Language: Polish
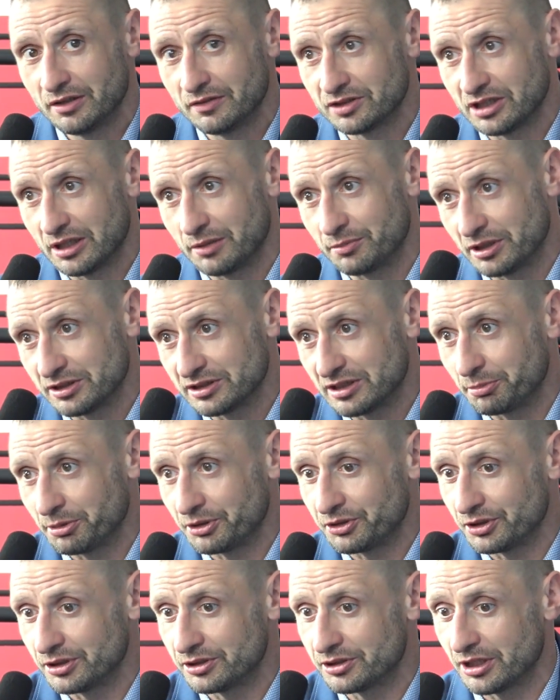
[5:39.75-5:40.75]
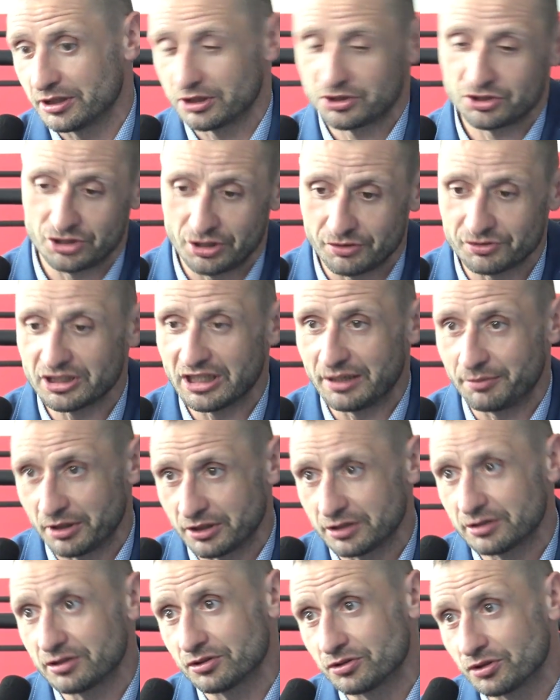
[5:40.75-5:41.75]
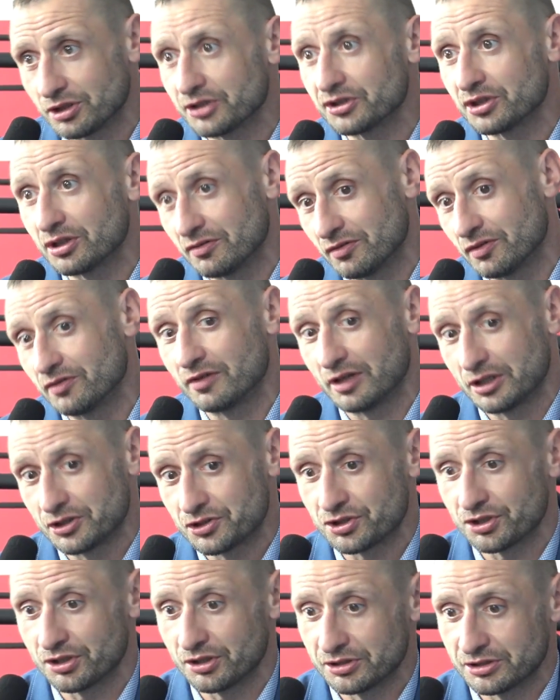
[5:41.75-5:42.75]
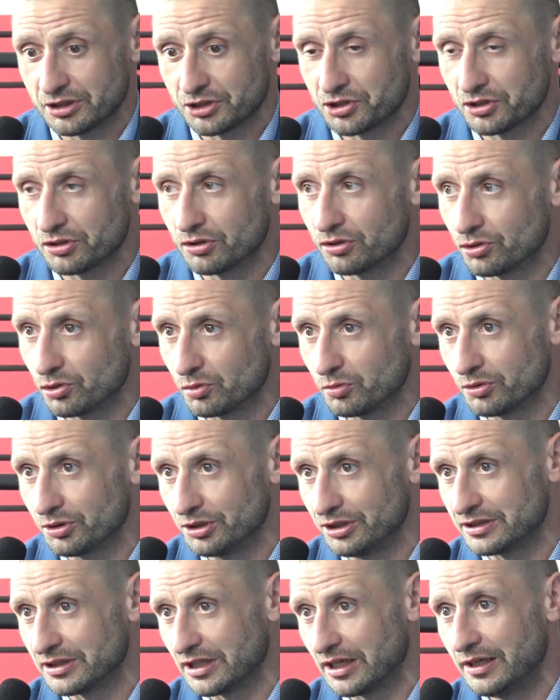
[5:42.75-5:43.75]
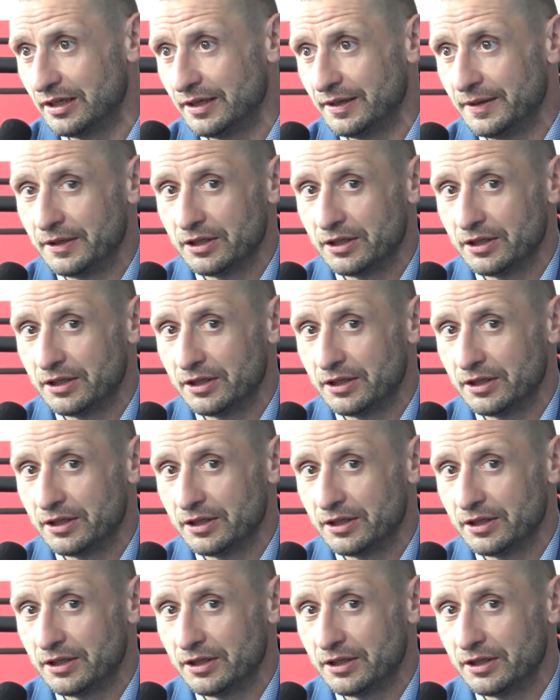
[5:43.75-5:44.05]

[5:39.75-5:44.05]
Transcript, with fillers: W zamian za Patrycję, znaczy nie w zamian, tylko dodatkowo walczy z naszego klubu i za